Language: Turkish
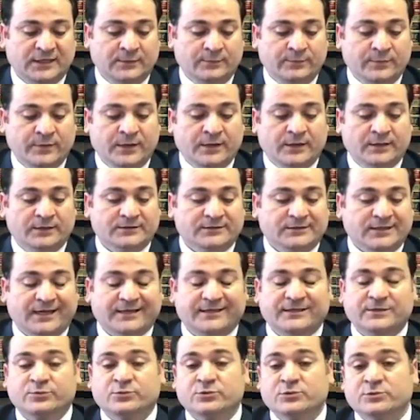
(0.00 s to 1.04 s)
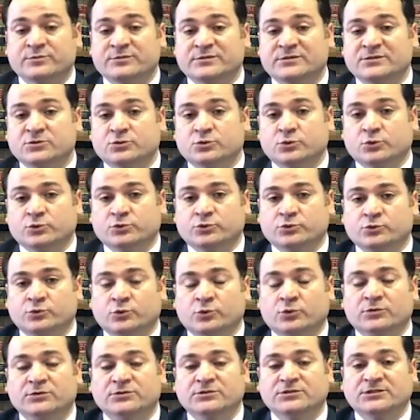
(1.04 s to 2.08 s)
deyip takipçimizin
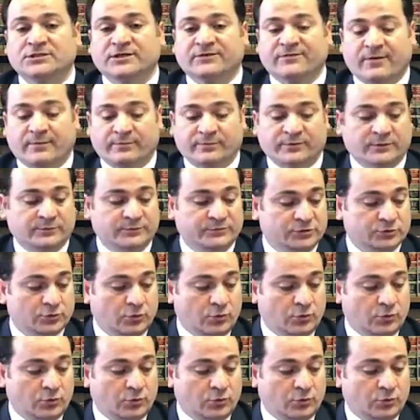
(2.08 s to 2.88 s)
sorusunu cevaplamış